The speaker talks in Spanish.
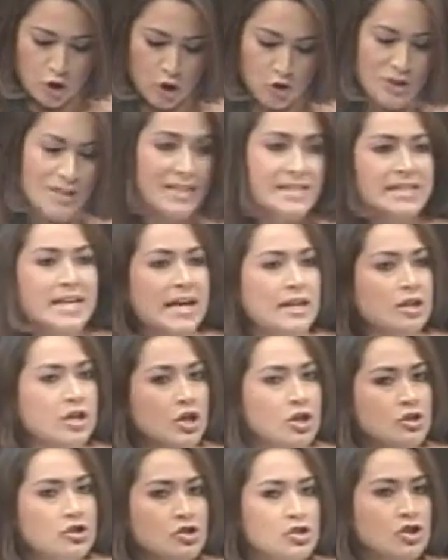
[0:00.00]
los
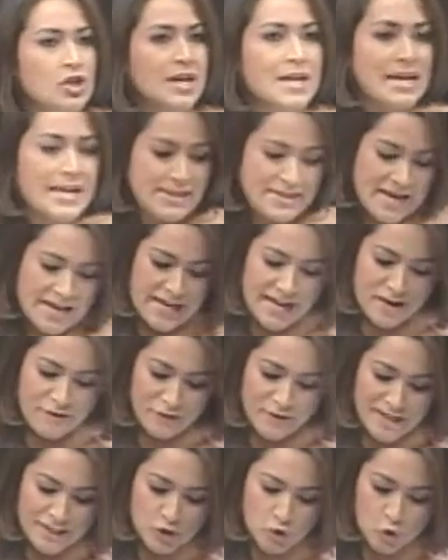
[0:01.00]
sexenios de la
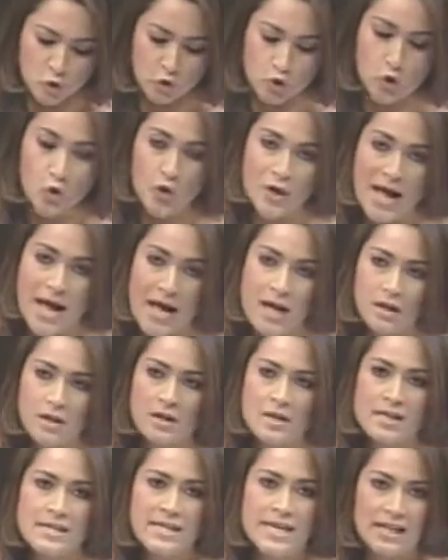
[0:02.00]
infraestructura
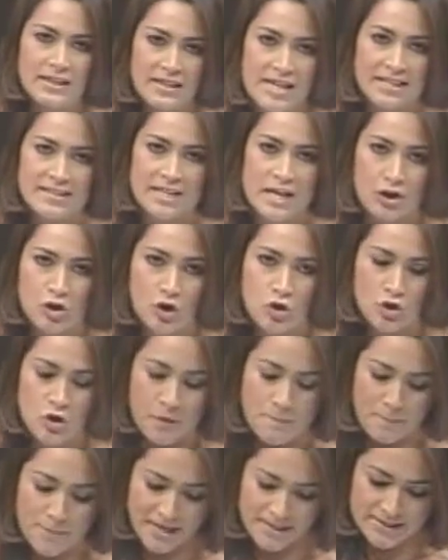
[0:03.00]
y el
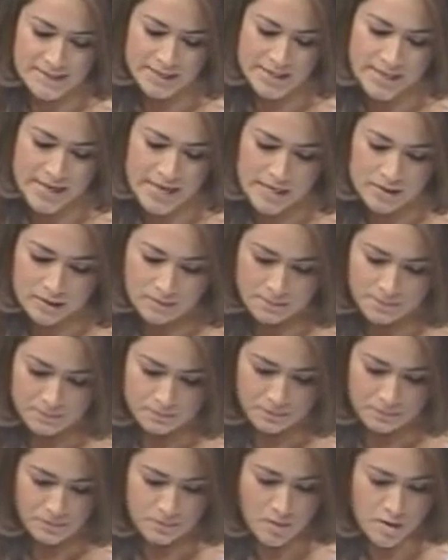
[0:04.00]
desarrollo empresarial,
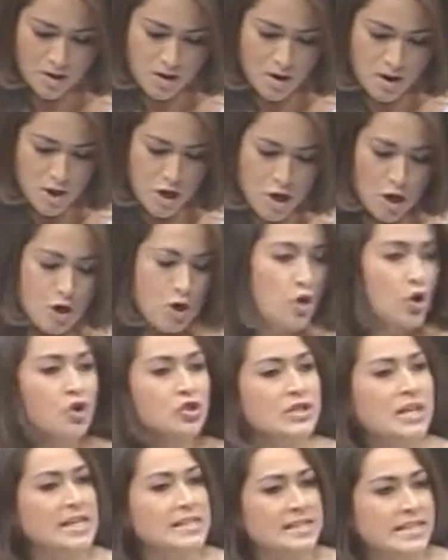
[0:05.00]

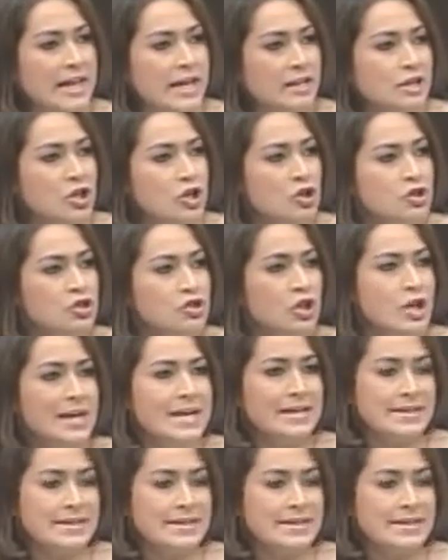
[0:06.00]
los sexenios